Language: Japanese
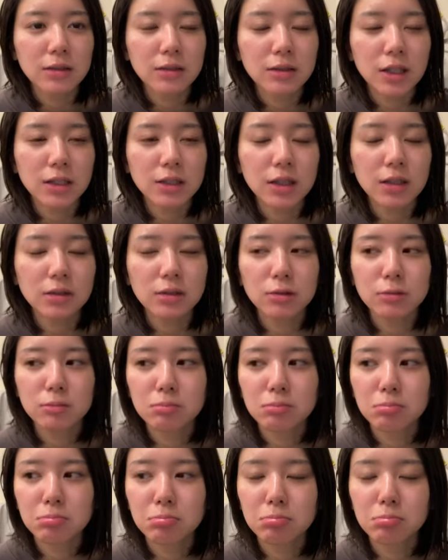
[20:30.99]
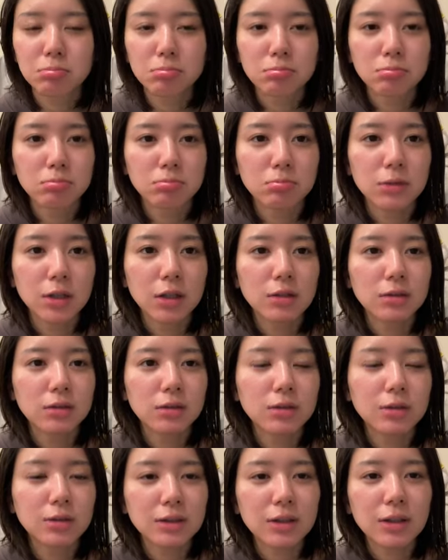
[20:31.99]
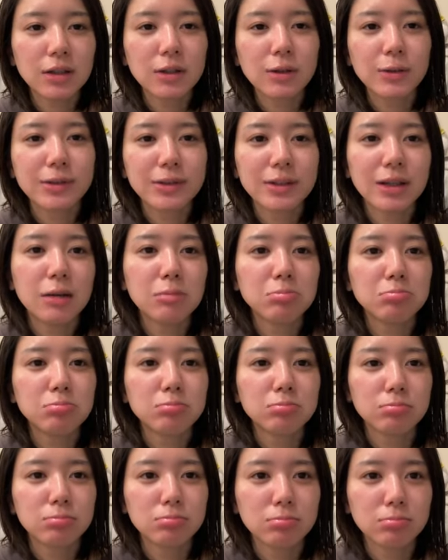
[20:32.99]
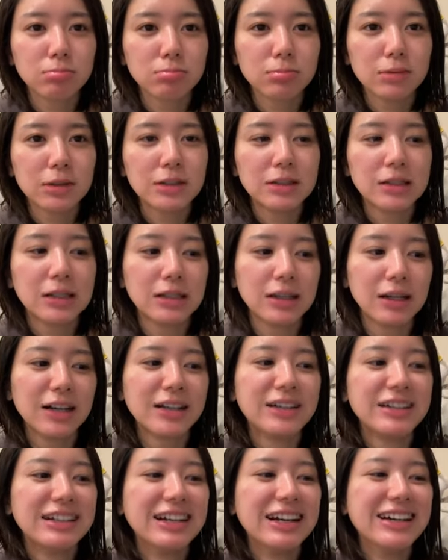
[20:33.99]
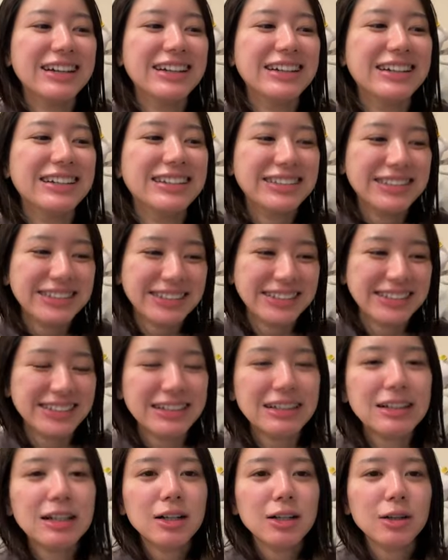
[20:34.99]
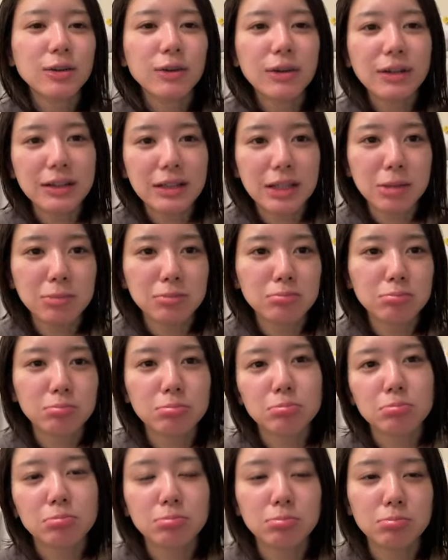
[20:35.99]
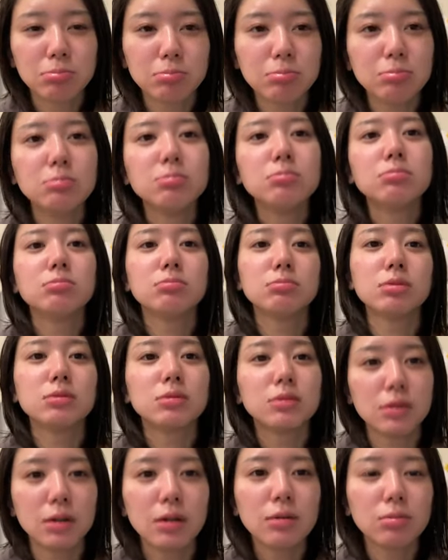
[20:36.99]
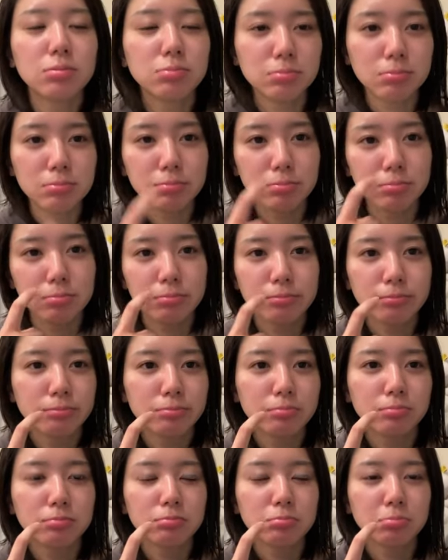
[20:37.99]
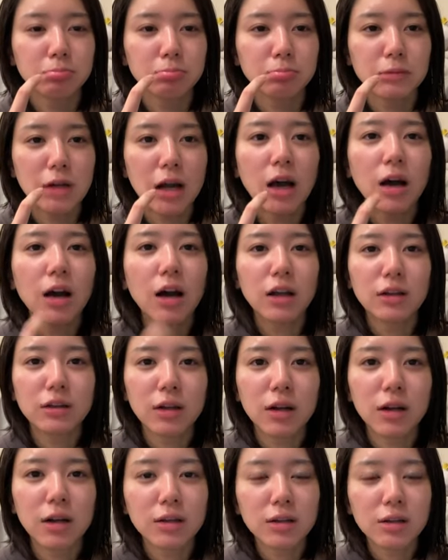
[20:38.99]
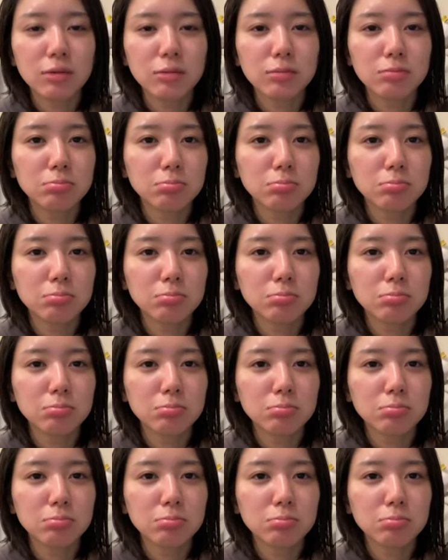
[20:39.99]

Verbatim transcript: 刺さる。だからずっとさ今日さってしてたこうやって「ん？」って言ったらさ歯が当たらないの。